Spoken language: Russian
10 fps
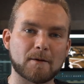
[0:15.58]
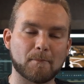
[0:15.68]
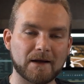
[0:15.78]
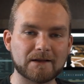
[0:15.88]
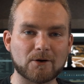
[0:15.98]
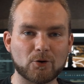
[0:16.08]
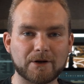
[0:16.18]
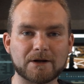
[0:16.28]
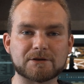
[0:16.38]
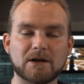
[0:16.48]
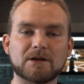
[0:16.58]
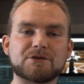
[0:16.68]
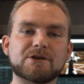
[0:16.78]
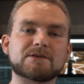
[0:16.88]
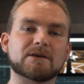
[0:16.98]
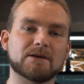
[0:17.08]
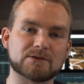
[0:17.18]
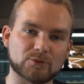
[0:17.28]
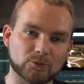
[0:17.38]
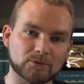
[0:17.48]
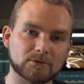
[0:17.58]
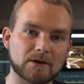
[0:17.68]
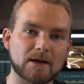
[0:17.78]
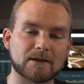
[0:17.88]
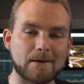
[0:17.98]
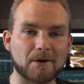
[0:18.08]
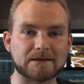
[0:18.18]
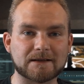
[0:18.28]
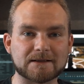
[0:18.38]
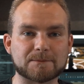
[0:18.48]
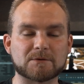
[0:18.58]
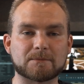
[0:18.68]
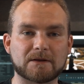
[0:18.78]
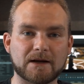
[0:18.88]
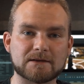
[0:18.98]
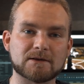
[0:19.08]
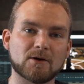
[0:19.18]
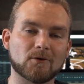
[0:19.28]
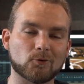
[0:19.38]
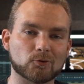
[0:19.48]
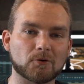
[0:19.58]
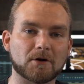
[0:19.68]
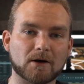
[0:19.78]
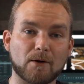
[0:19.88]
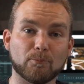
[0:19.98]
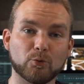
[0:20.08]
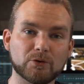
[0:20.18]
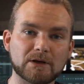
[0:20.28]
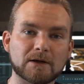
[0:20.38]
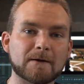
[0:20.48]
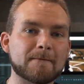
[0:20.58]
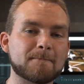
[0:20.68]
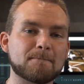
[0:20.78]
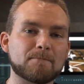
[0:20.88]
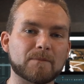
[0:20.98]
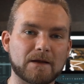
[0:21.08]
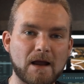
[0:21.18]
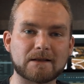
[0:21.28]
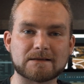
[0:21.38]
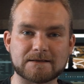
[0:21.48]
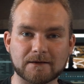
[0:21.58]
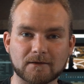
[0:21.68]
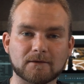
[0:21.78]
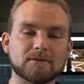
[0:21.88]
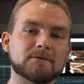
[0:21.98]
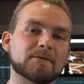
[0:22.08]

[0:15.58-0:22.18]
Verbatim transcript: Моя дорога лежала через Илисту. Там хотелось посмотреть крутой храм Будды, и я это сделал.